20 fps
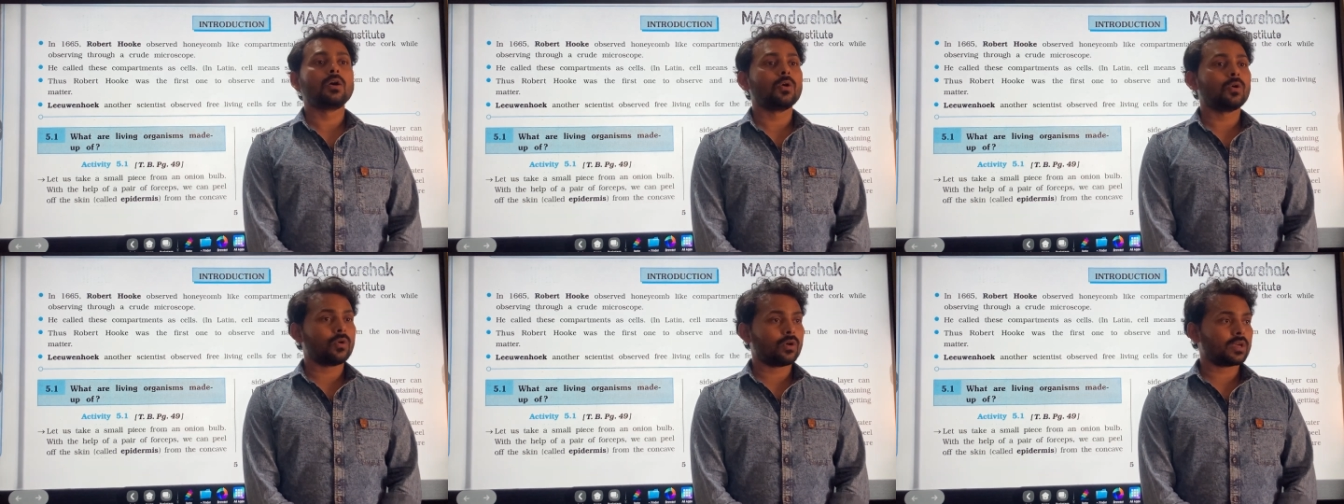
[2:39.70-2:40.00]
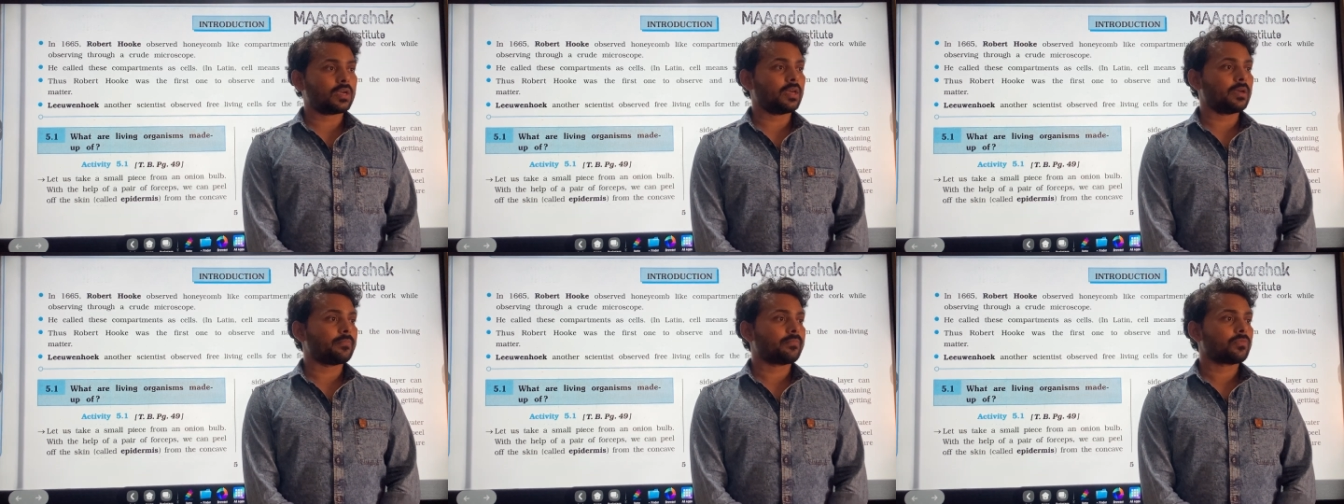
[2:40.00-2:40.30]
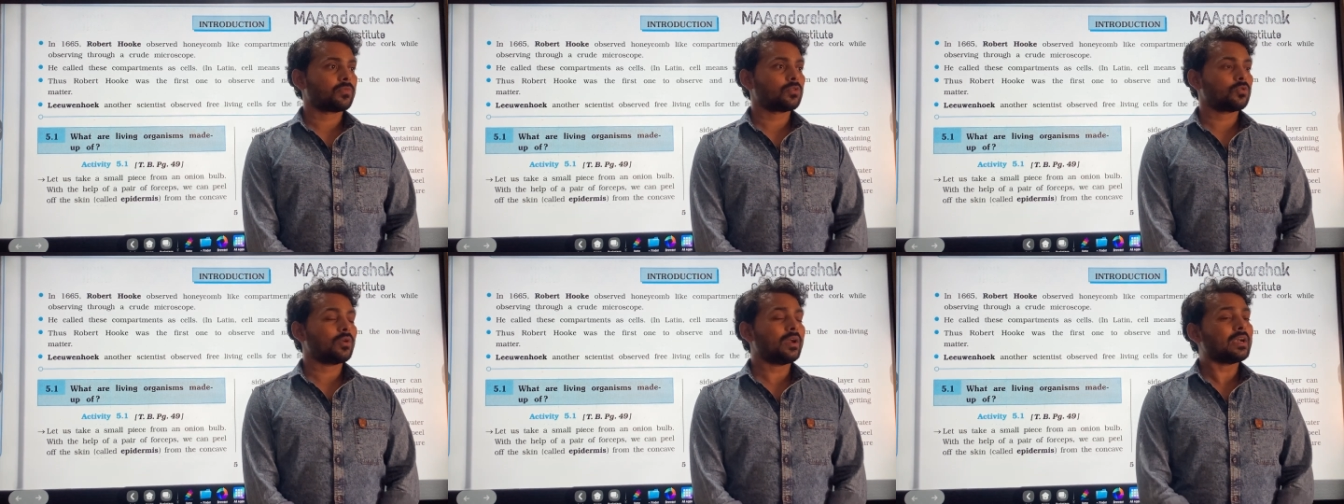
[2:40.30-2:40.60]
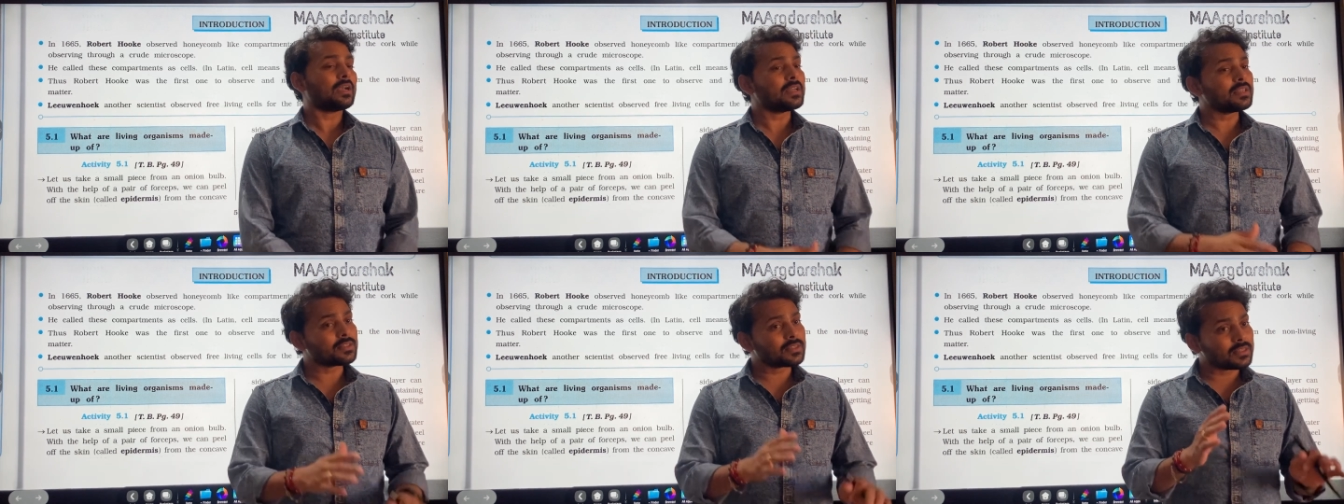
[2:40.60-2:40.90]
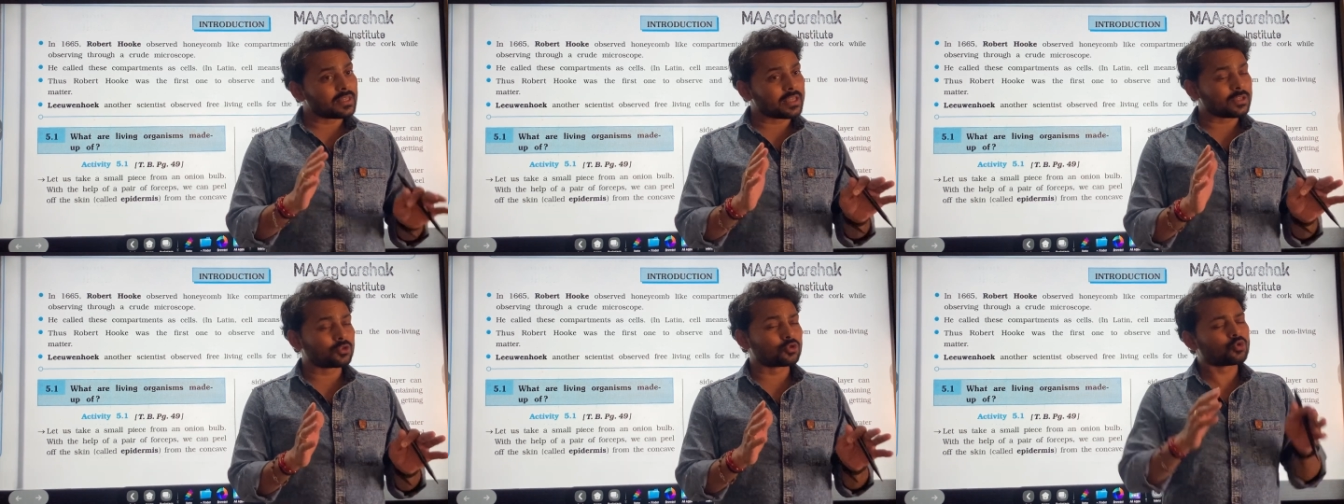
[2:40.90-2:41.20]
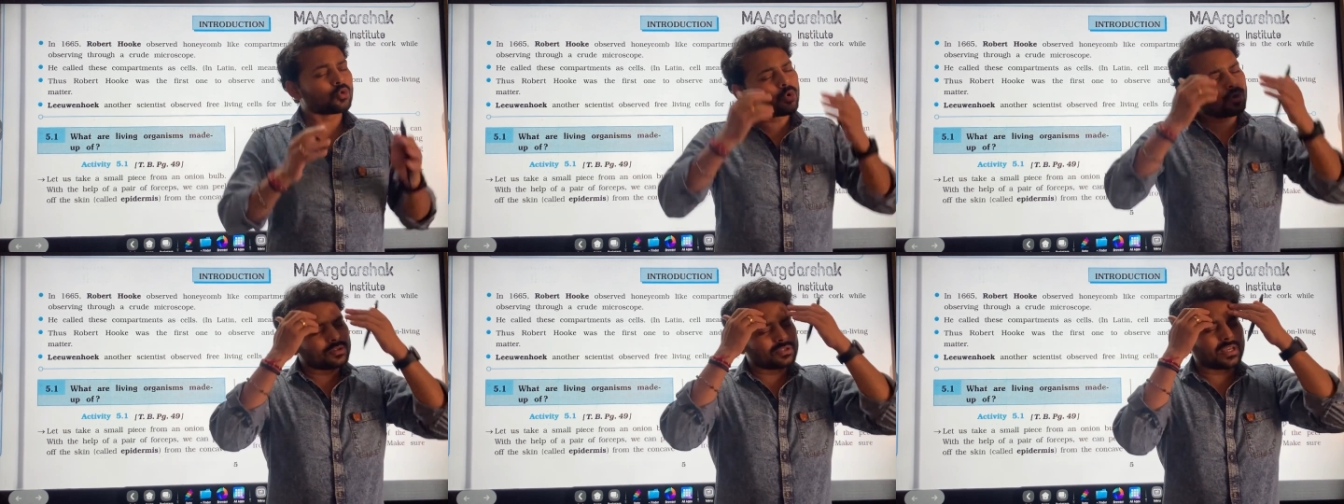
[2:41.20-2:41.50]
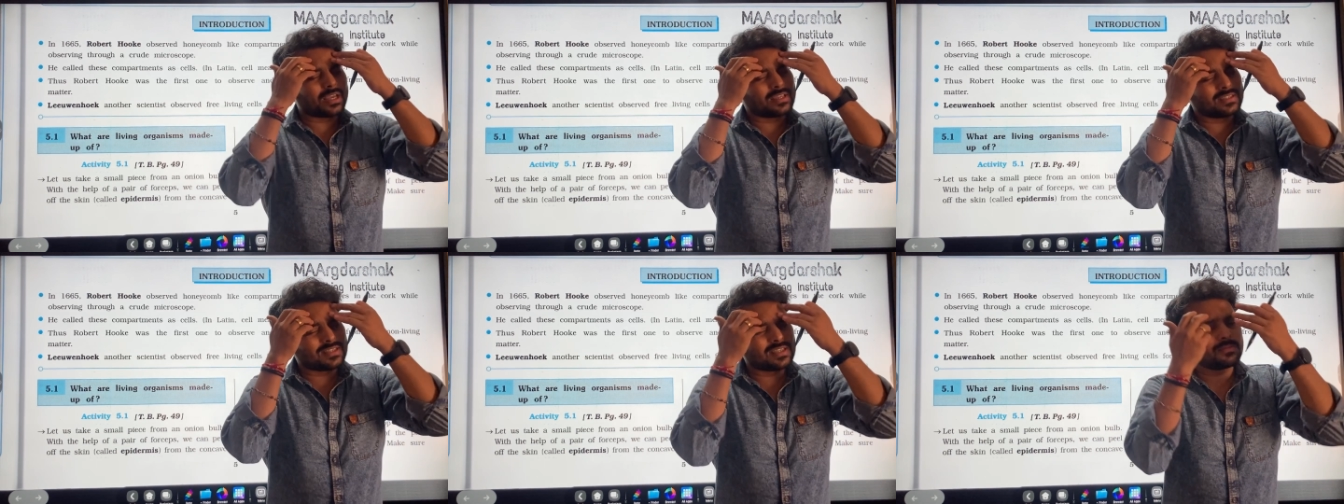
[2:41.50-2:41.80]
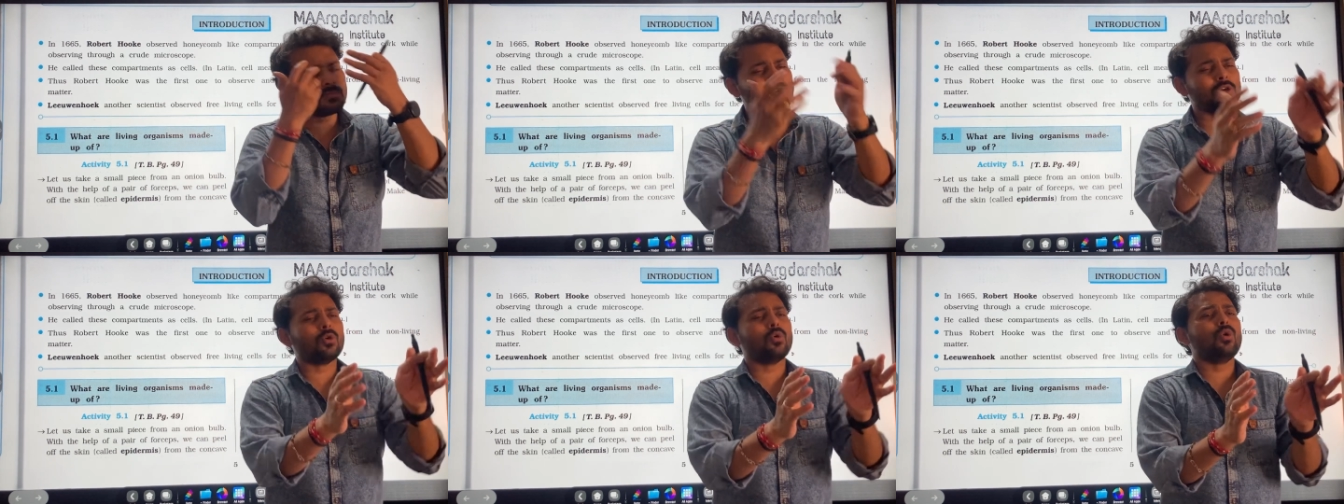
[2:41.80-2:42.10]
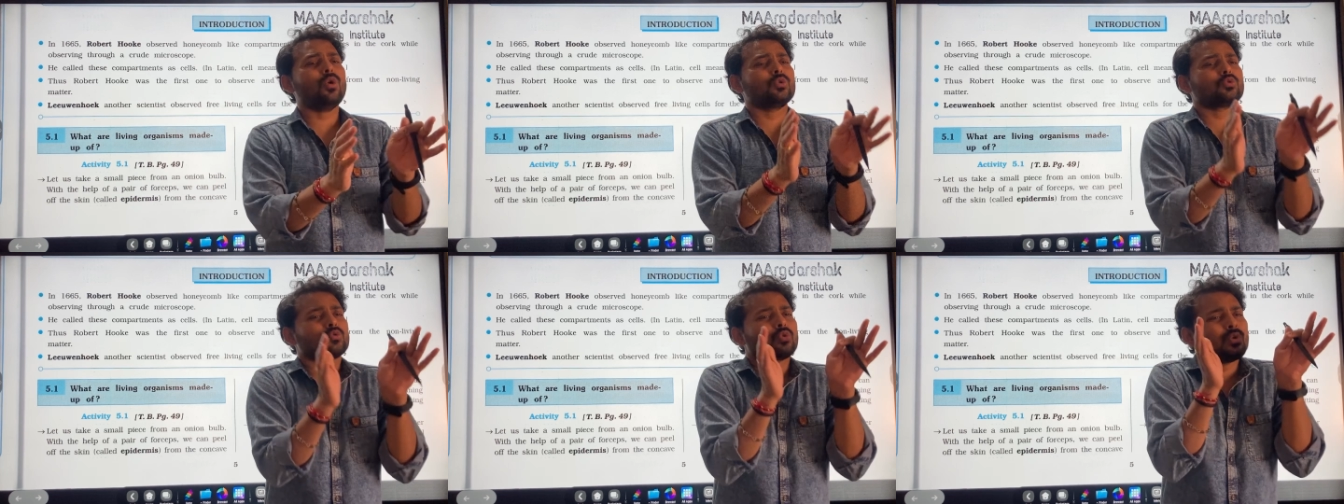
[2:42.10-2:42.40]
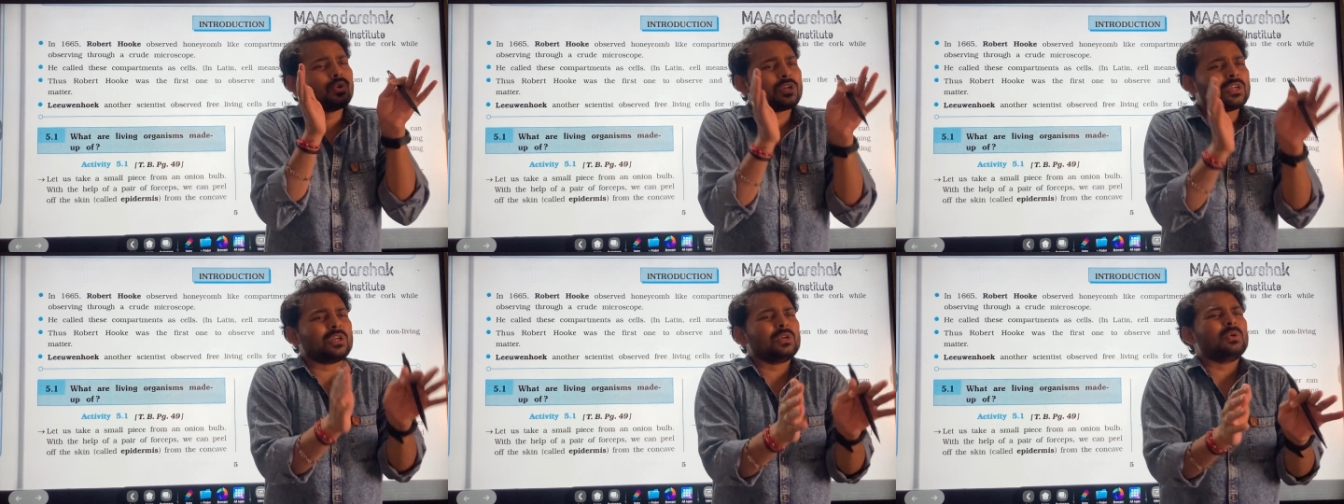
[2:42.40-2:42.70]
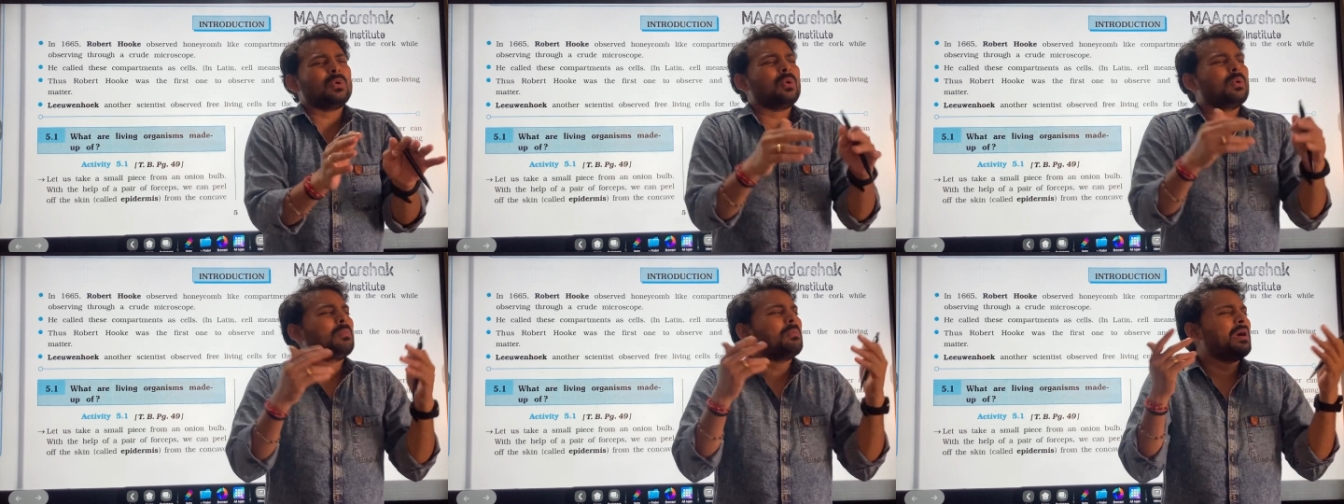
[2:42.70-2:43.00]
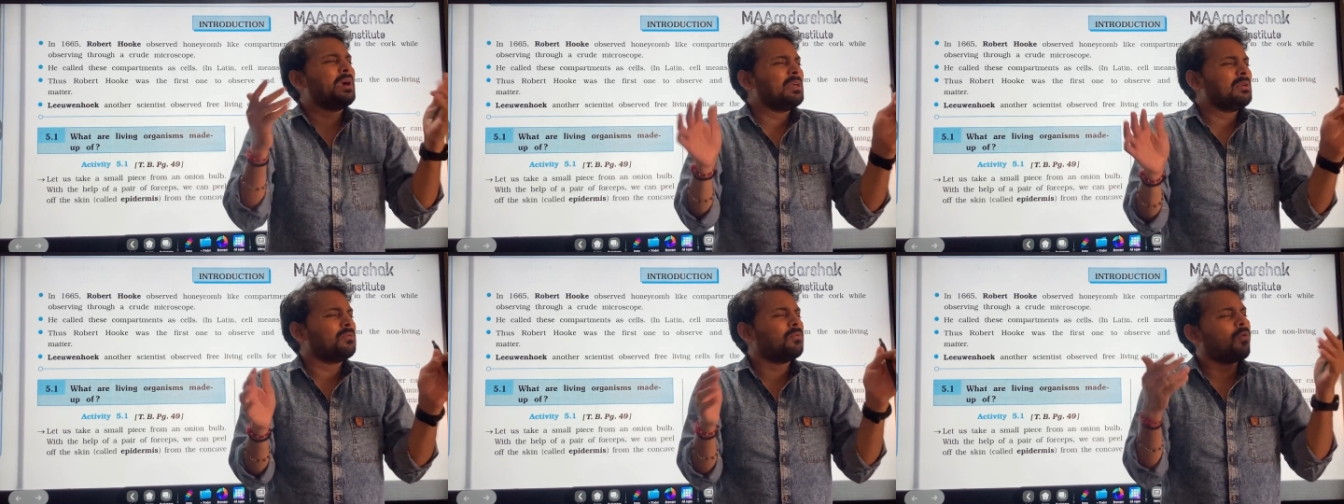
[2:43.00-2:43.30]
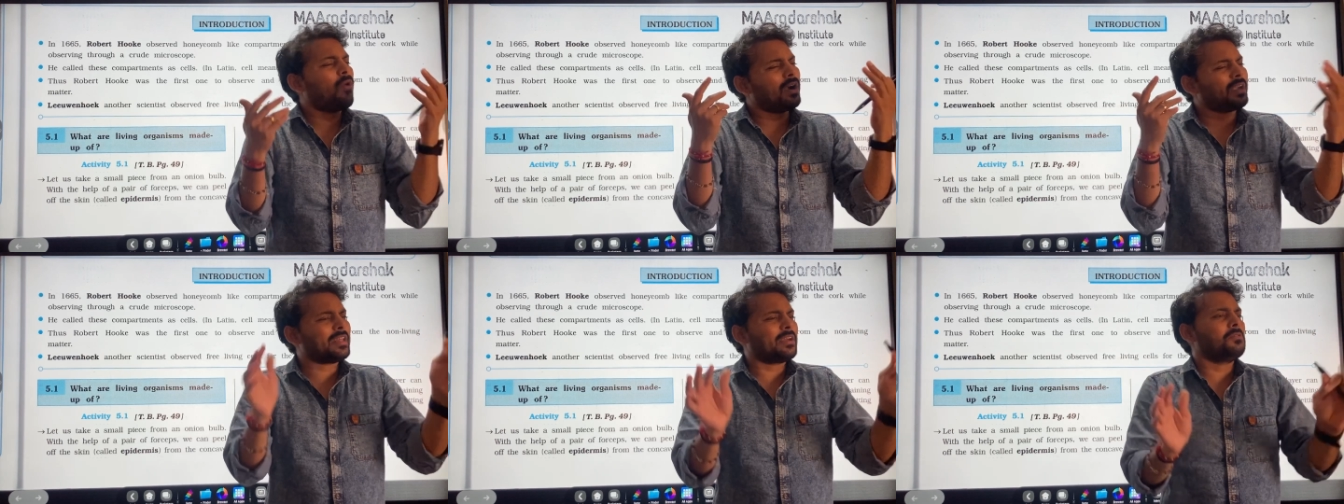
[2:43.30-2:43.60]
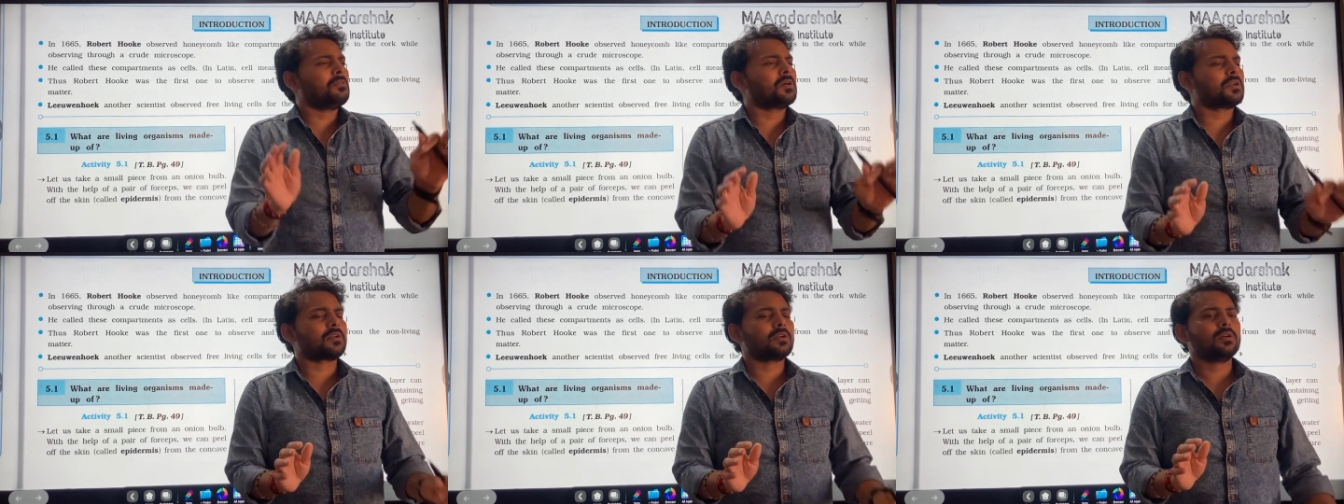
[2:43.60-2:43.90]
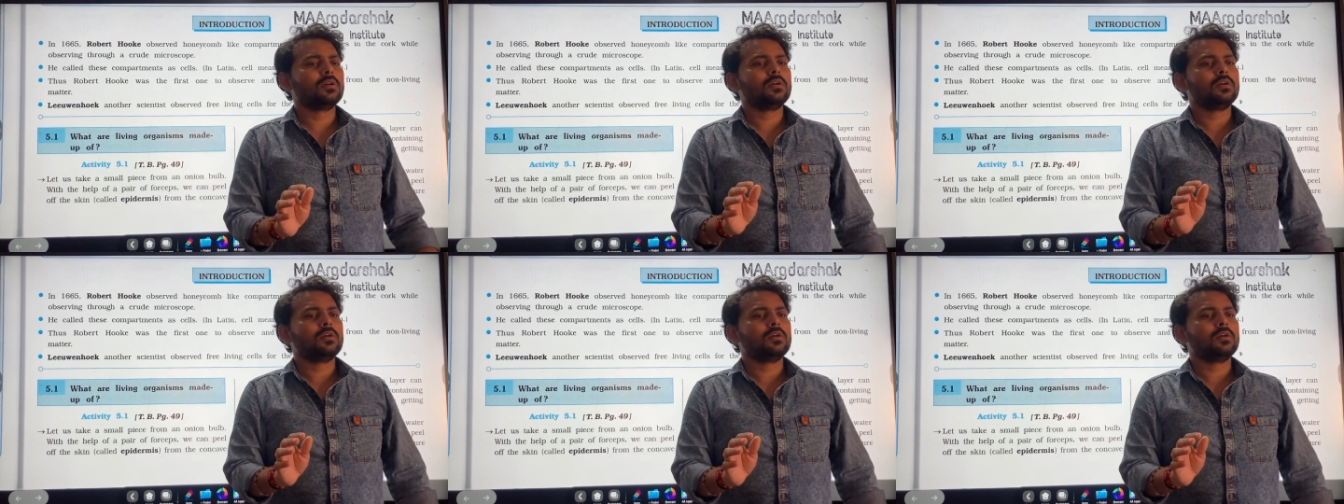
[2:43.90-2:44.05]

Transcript: ओके तो एटलीस्ट जो जैसी भी हो छोटी हो बड़ी वॉट एवर